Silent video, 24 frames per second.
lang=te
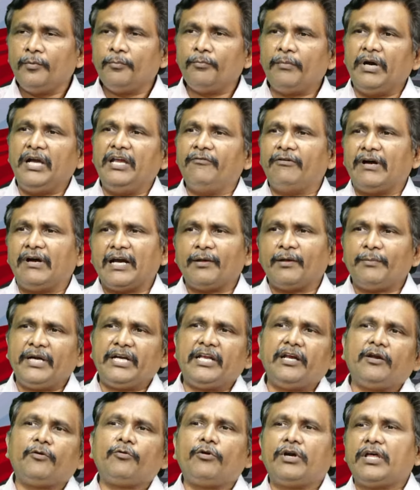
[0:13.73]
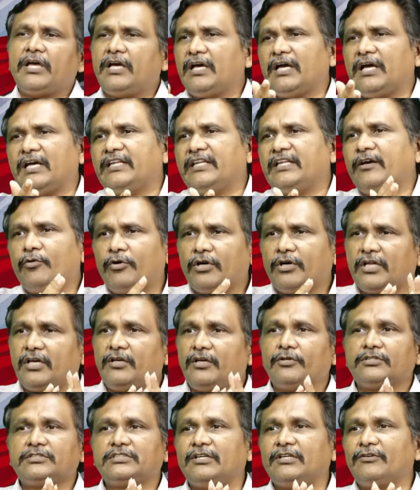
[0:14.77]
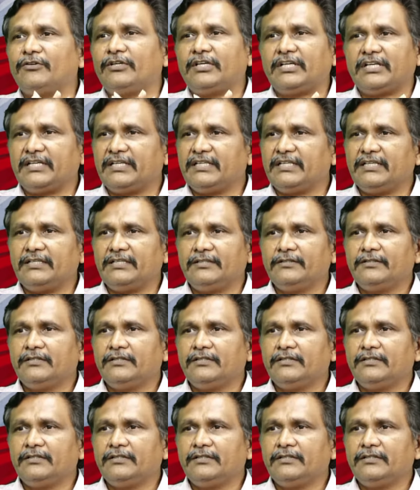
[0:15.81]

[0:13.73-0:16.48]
మళ్ళీ వాళ్ళ బిడ్డలు కూడా అదే కోటాలో వస్తూ ఉంటారు కదా